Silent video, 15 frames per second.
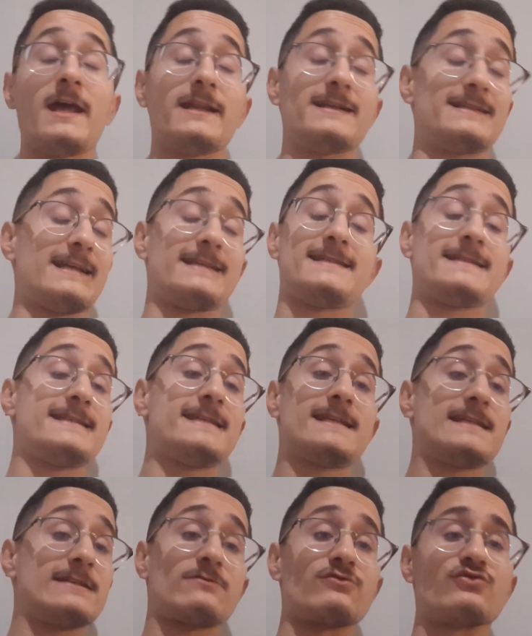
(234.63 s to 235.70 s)
les statistiques
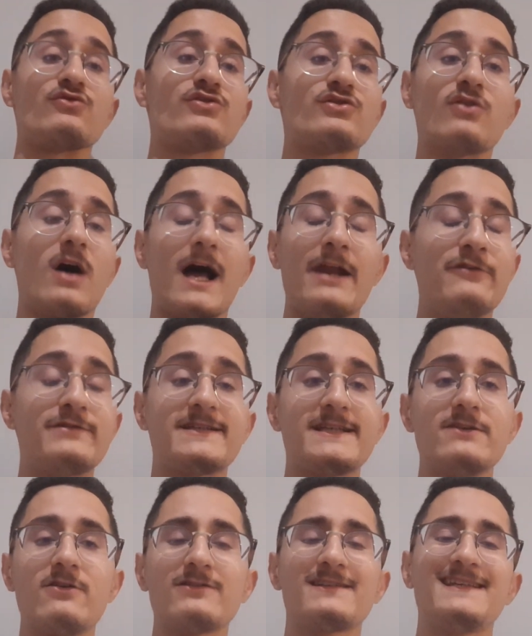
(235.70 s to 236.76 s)
qui sont juste
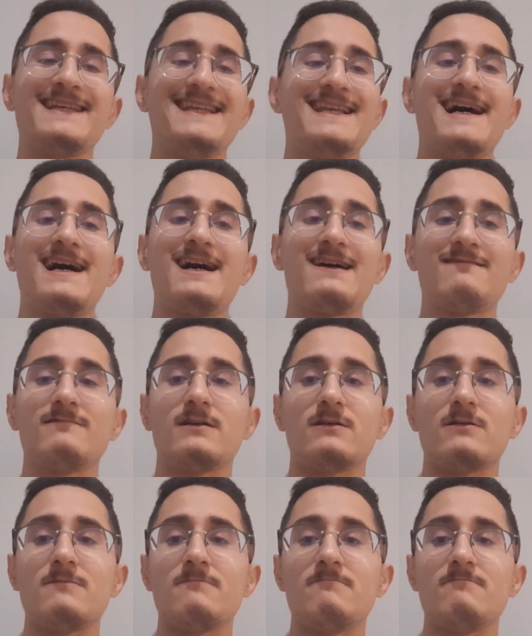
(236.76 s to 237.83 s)
hallucinantes, il a
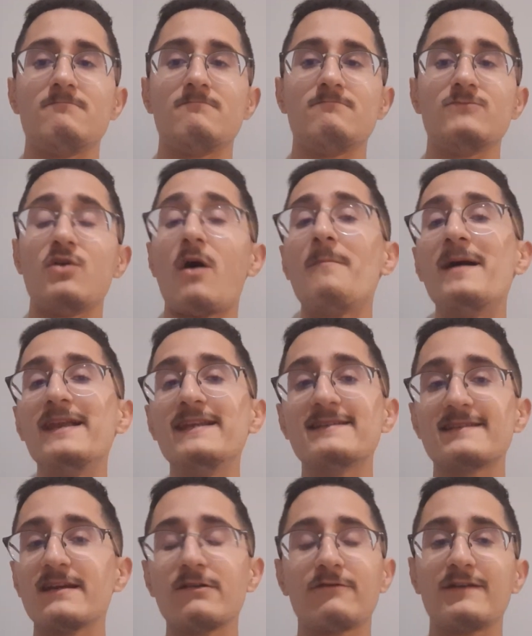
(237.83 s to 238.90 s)
euh,
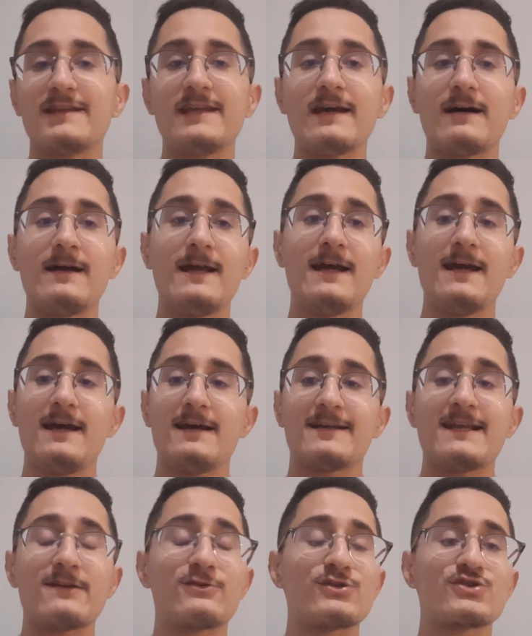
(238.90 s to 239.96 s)
normalisé, on va dire, quelque